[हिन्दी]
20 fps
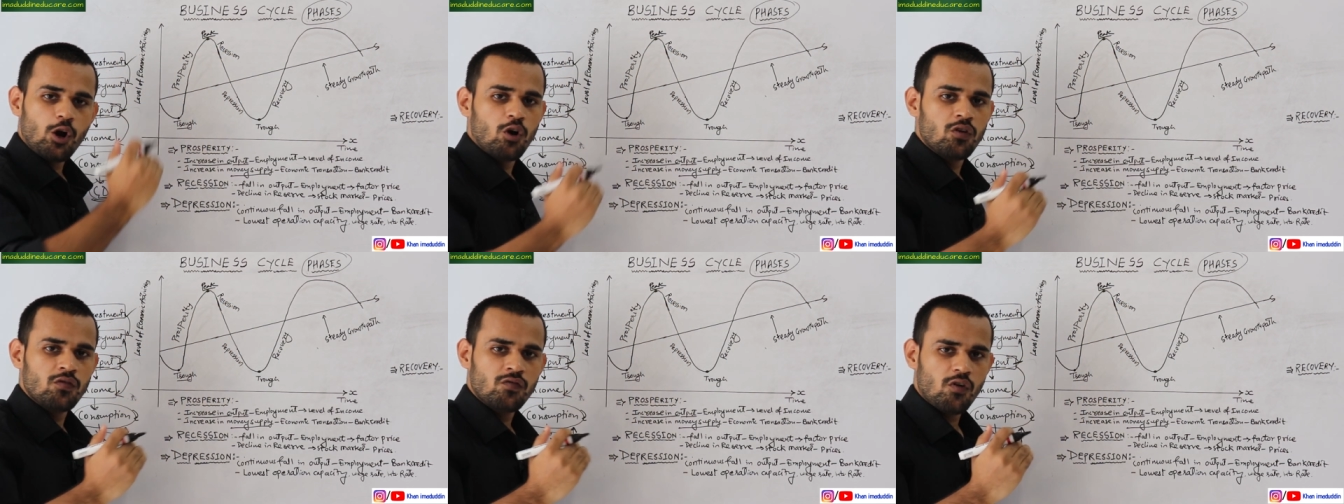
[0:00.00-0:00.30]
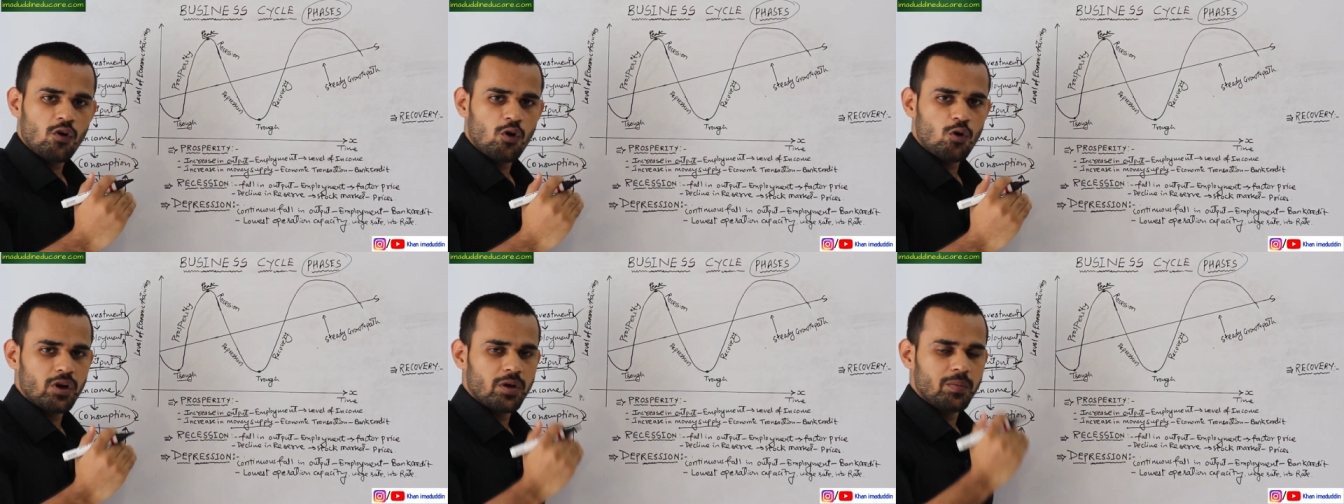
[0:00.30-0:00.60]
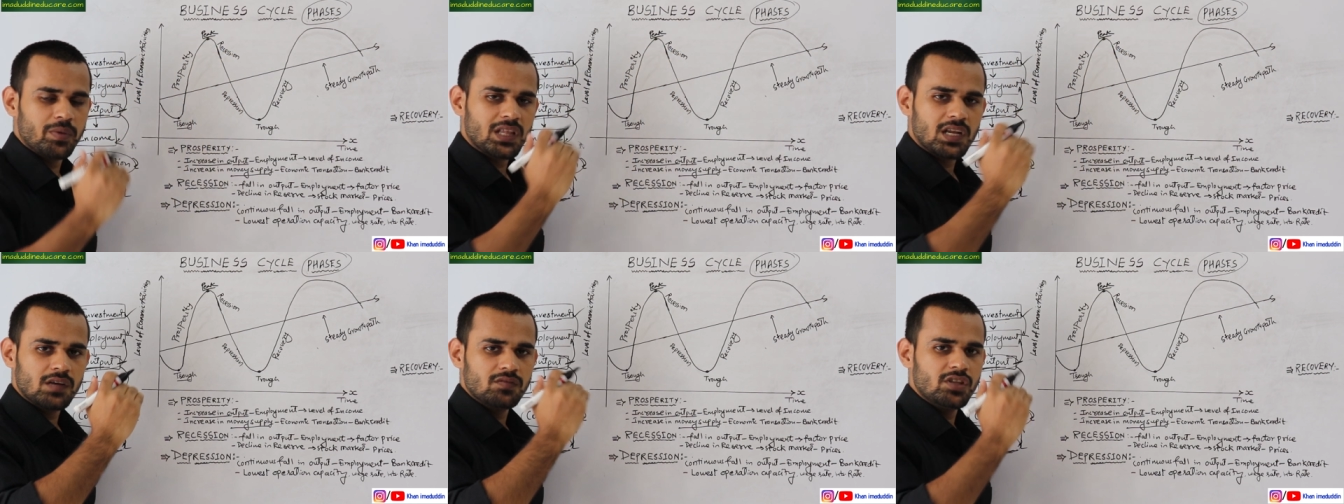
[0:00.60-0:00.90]
डाउनफॉल होगी
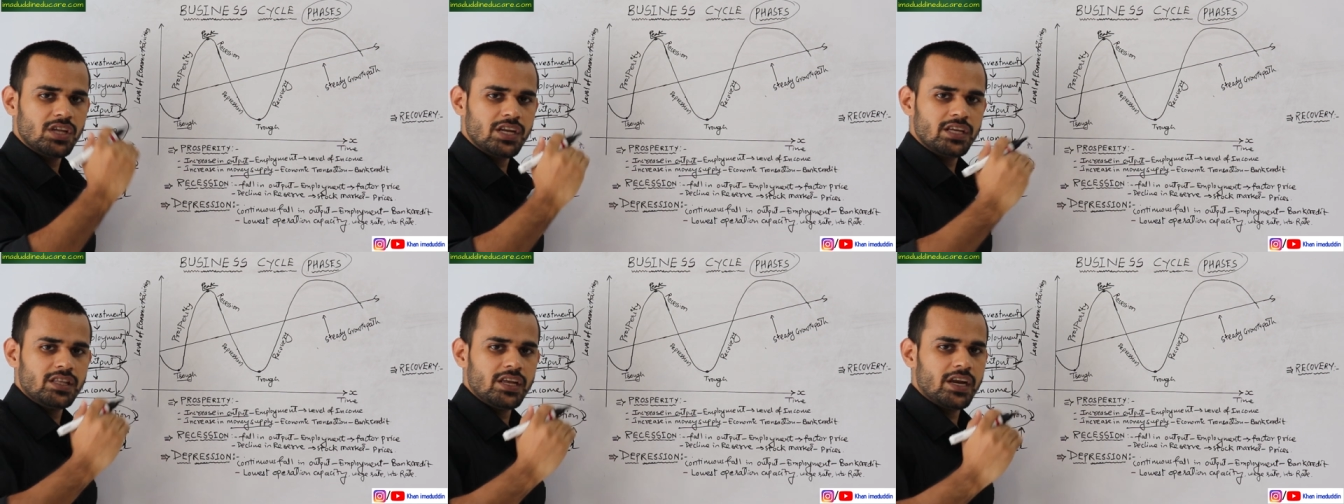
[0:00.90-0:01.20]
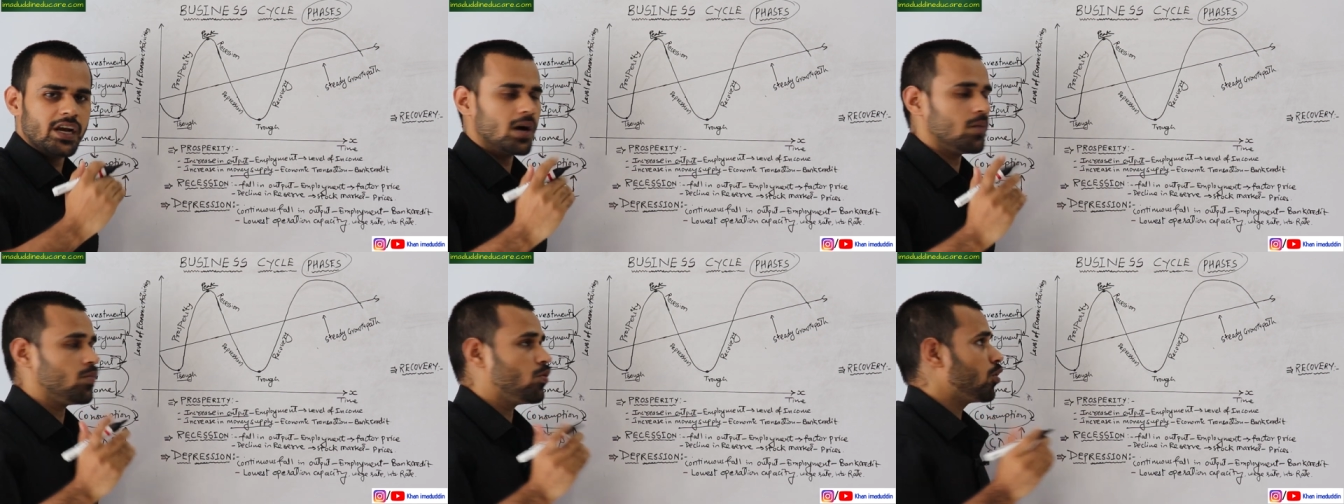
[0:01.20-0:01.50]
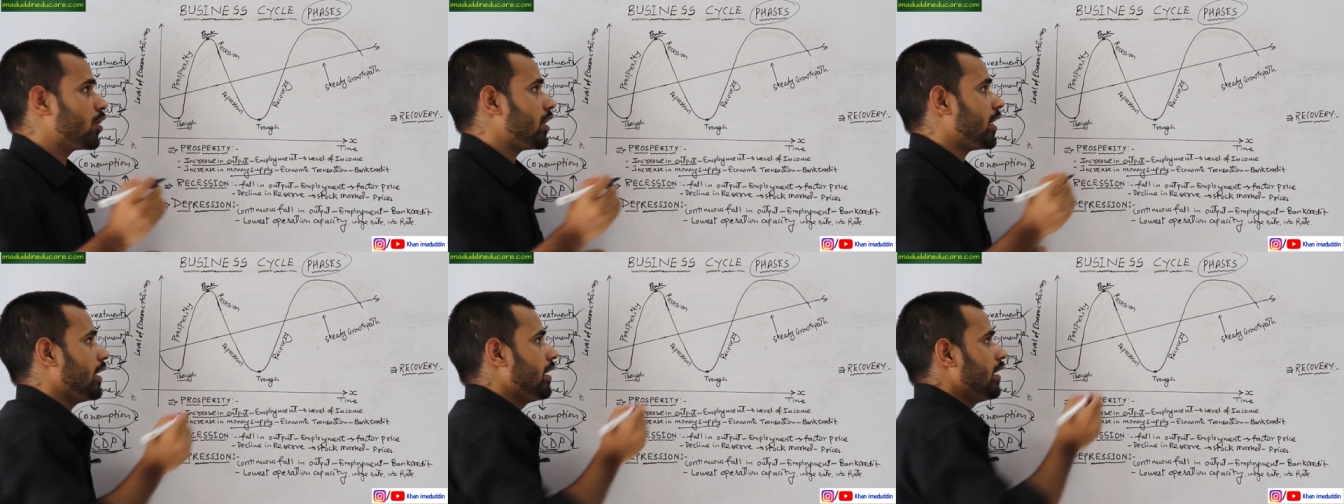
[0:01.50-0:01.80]
मतलब धीरे धीरे कम
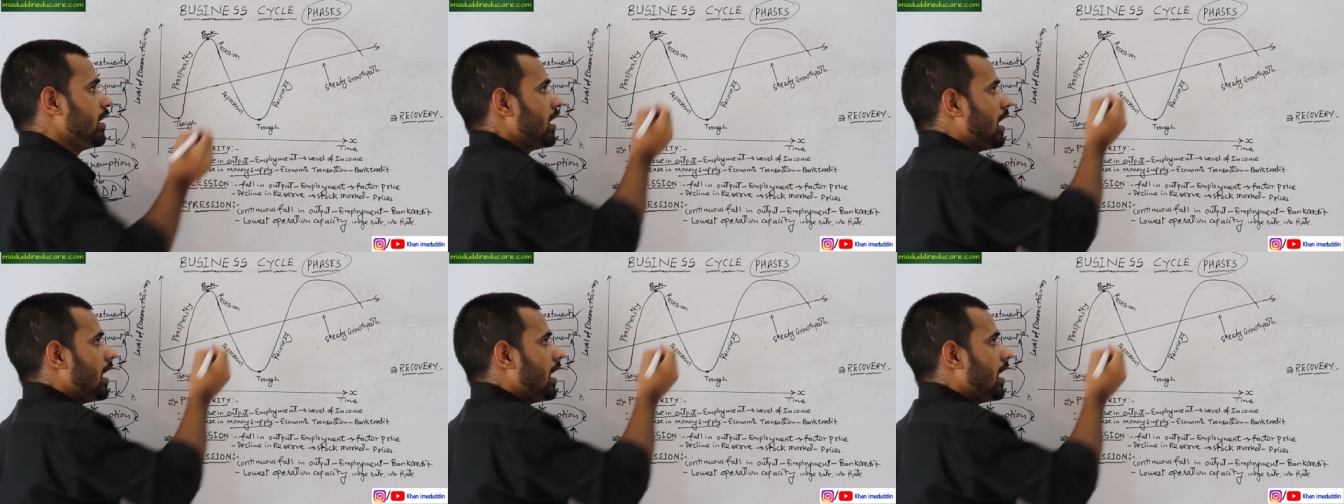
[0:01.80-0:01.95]
होगी